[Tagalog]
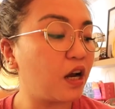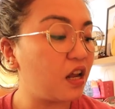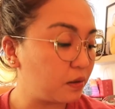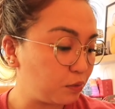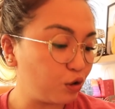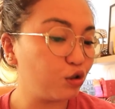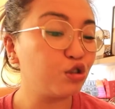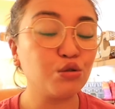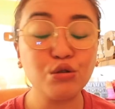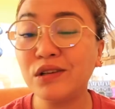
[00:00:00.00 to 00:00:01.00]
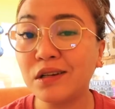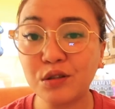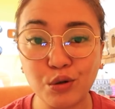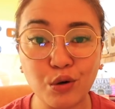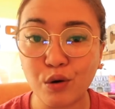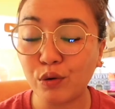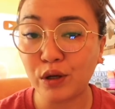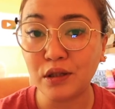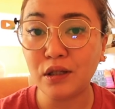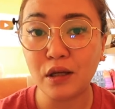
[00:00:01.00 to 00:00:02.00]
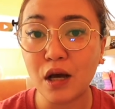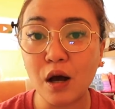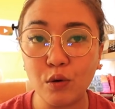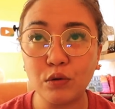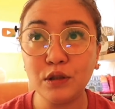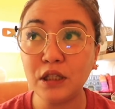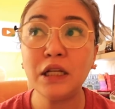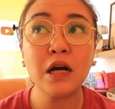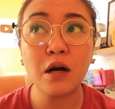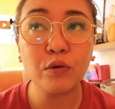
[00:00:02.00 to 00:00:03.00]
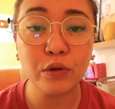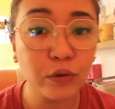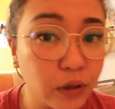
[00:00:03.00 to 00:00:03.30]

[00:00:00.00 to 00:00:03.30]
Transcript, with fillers: alam nyo, sure na sure ako, hindi ako, hindi lang ako yung